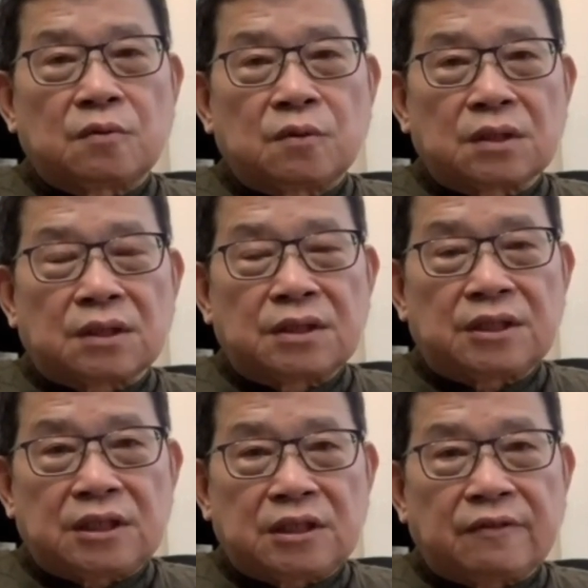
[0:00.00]
国跟
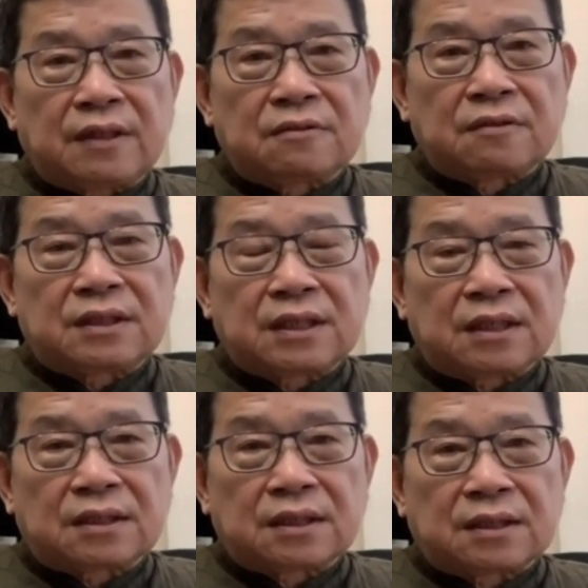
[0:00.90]
西方国家
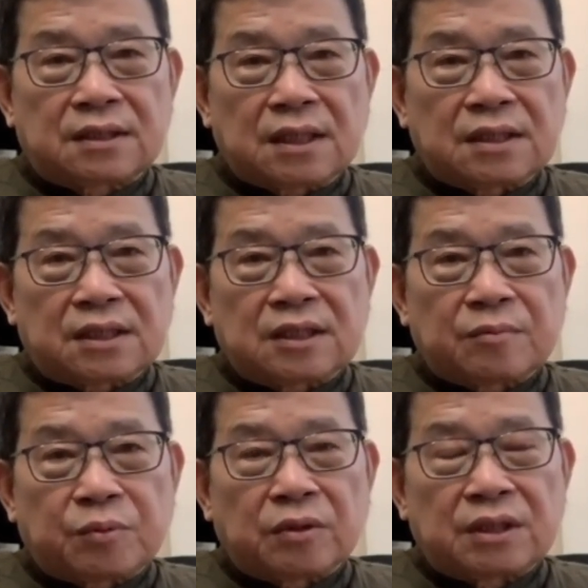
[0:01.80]
的政治的
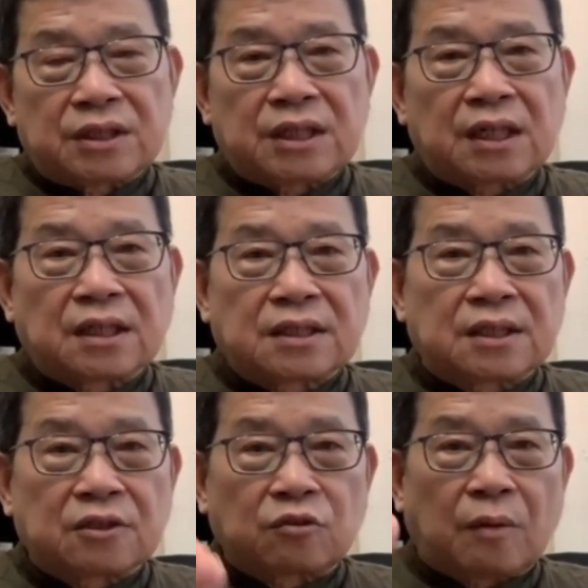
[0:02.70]
博弈，香港成
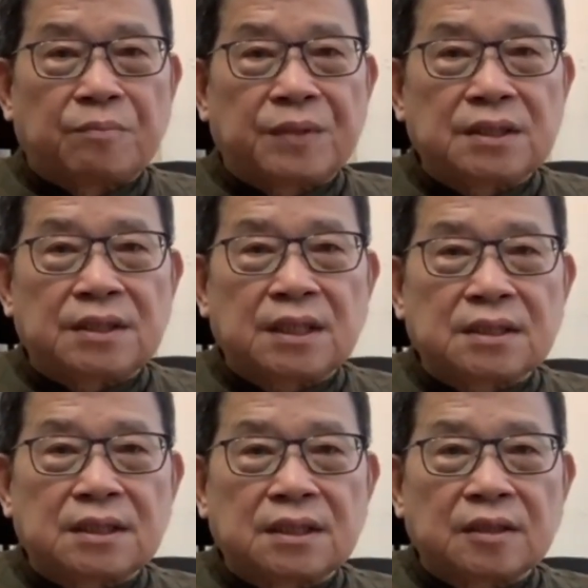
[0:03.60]
了短兵
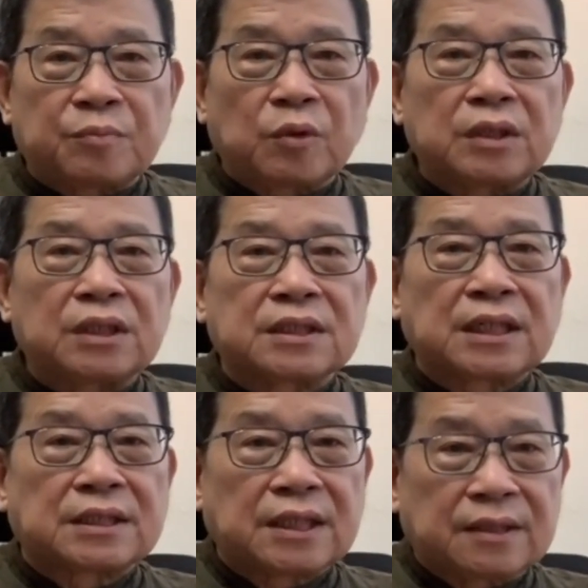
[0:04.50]
相接的博弈的
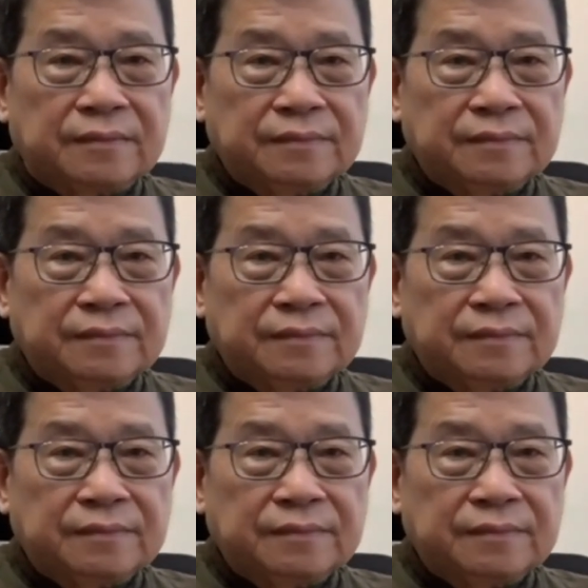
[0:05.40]
战场。